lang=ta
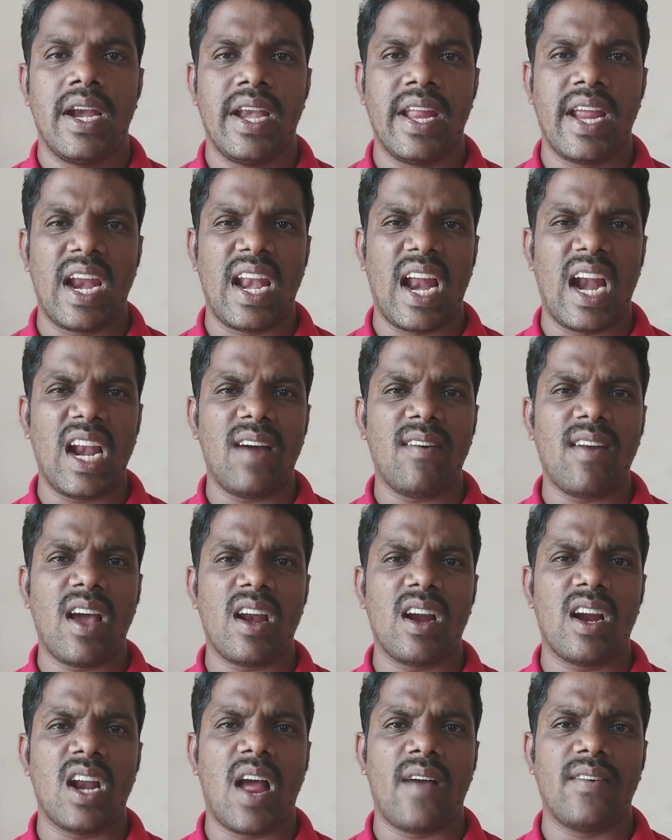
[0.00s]
நீங்கள் நல்லவனாக
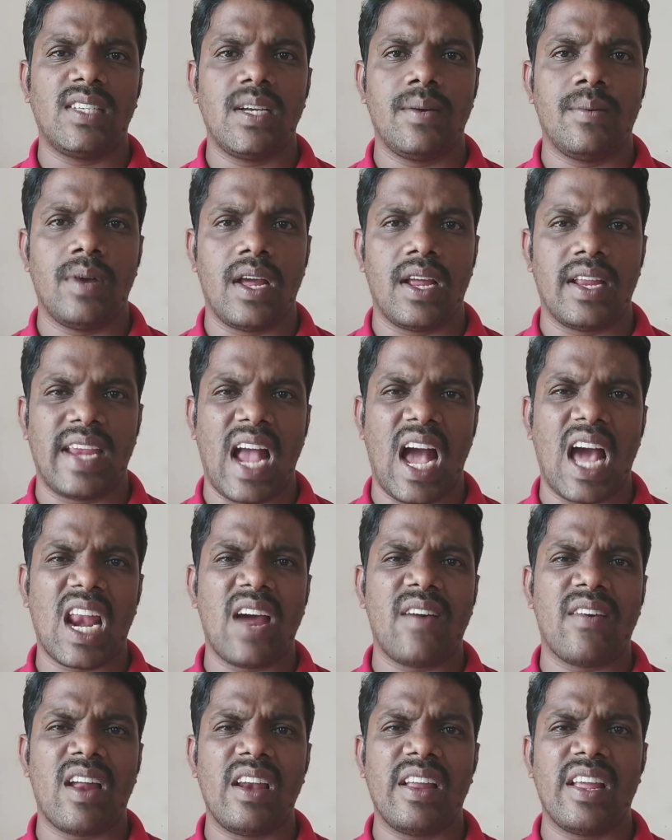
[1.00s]
இருக்குன்னு அவசியம் இல்லை
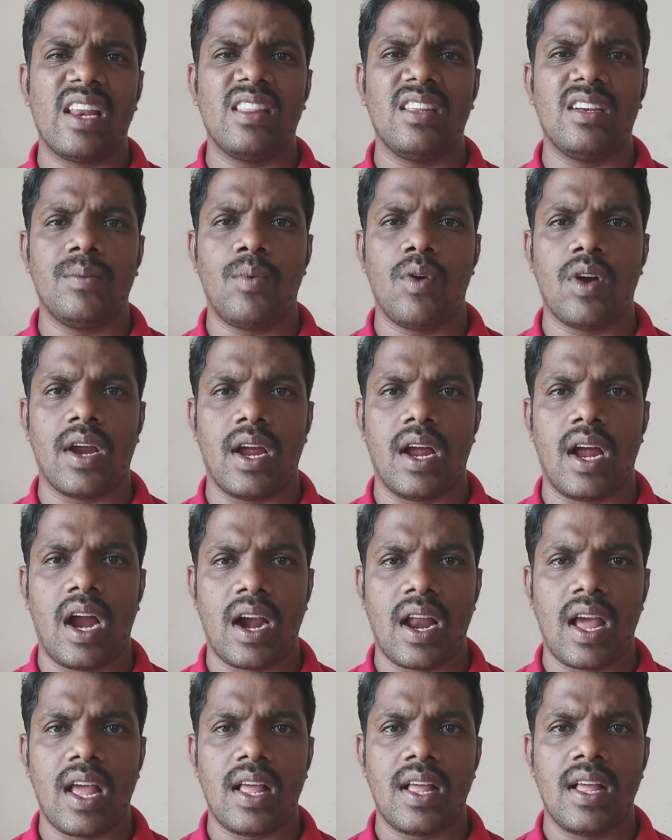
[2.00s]
யாராக வேணாலும் இருந்துட்டு போங்க
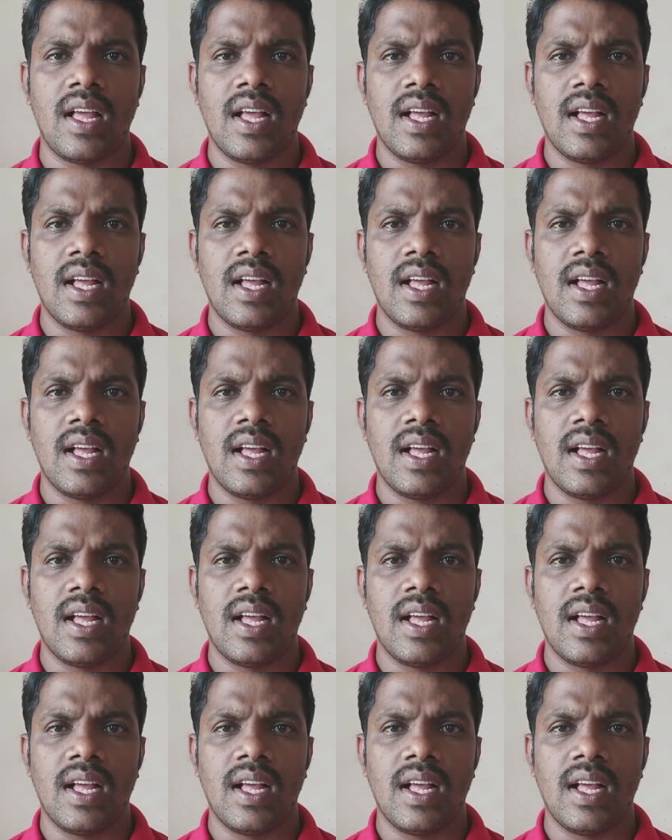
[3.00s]
ஆனால்